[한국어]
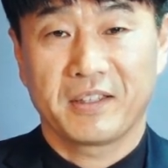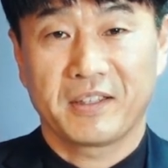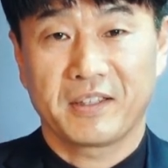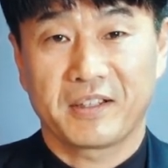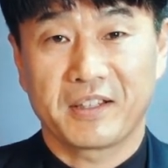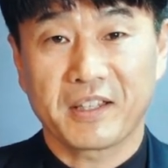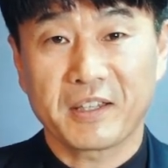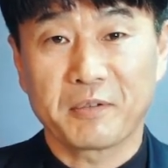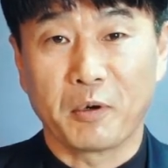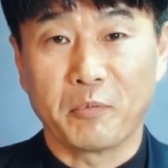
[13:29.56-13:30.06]

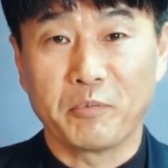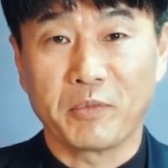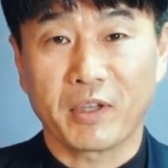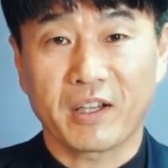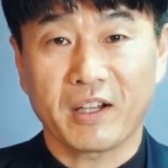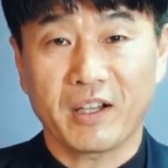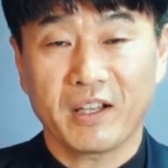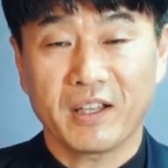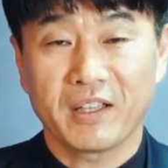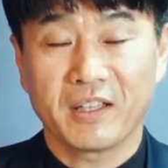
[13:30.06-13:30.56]
그게
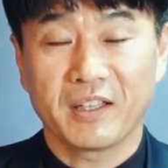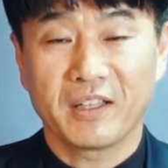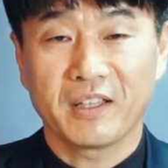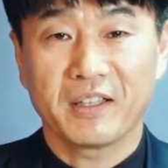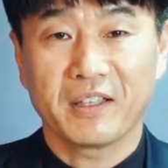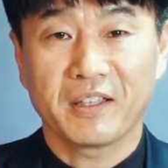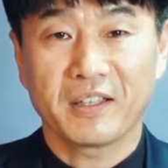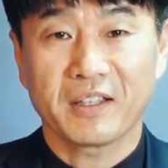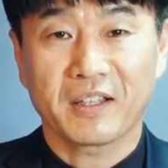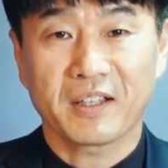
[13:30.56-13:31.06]
뭡니까?
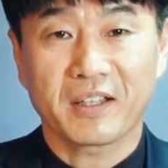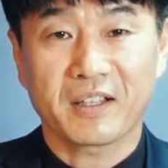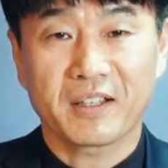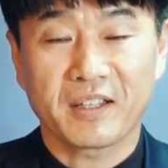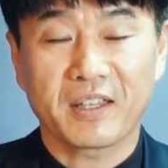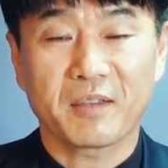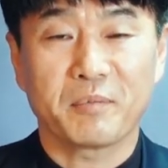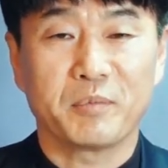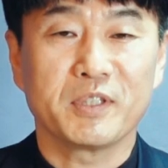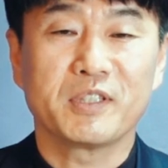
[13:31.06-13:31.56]

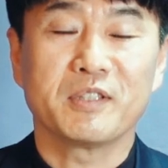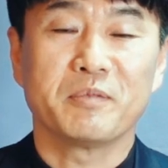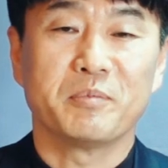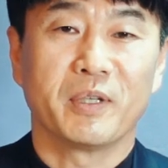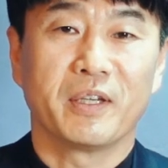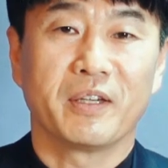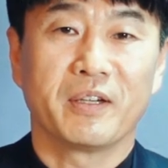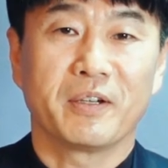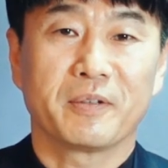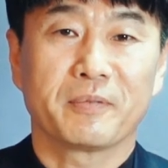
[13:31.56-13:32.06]
그게
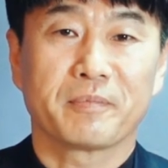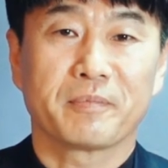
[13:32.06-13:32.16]
믿음이에요.